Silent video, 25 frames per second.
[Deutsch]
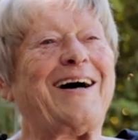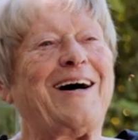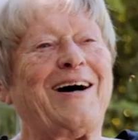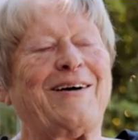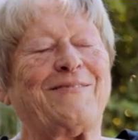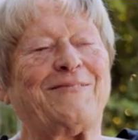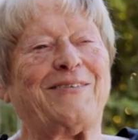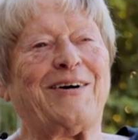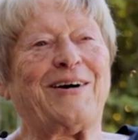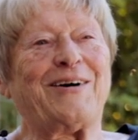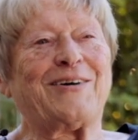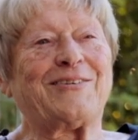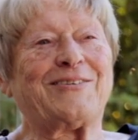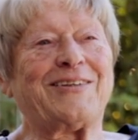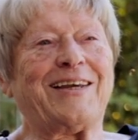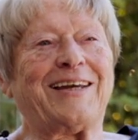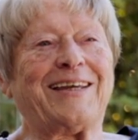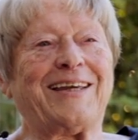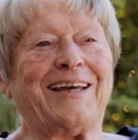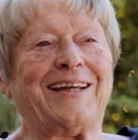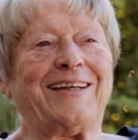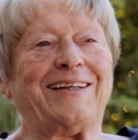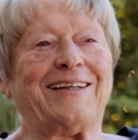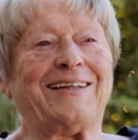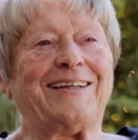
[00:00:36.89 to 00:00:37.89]
haben wir auch sehr
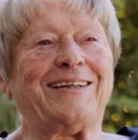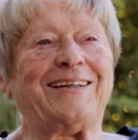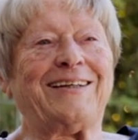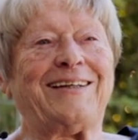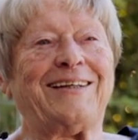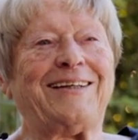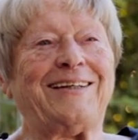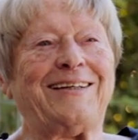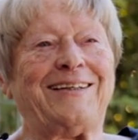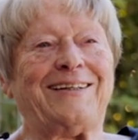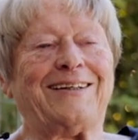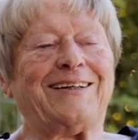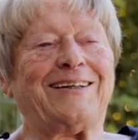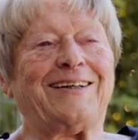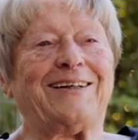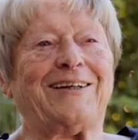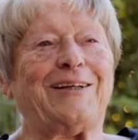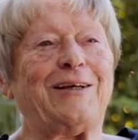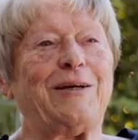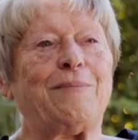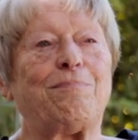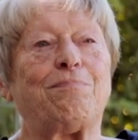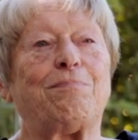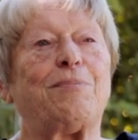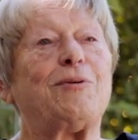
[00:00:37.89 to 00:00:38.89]
gern hier
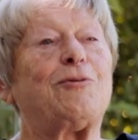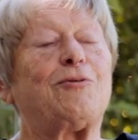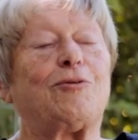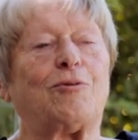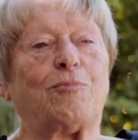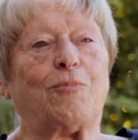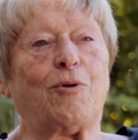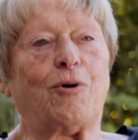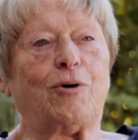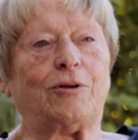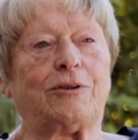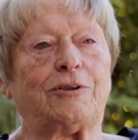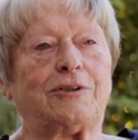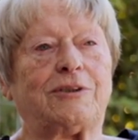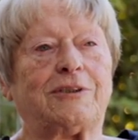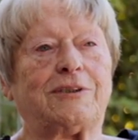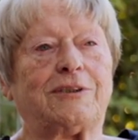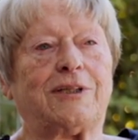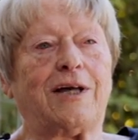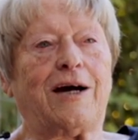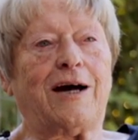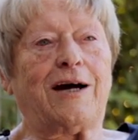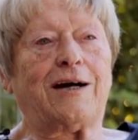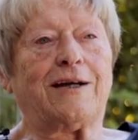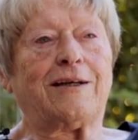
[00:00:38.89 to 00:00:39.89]
gelebt bis zum
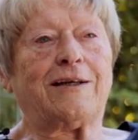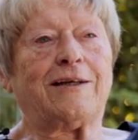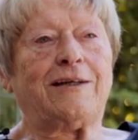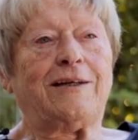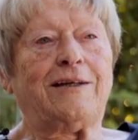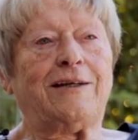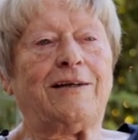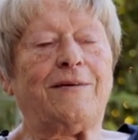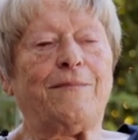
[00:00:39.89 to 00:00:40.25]
heutigen Tag.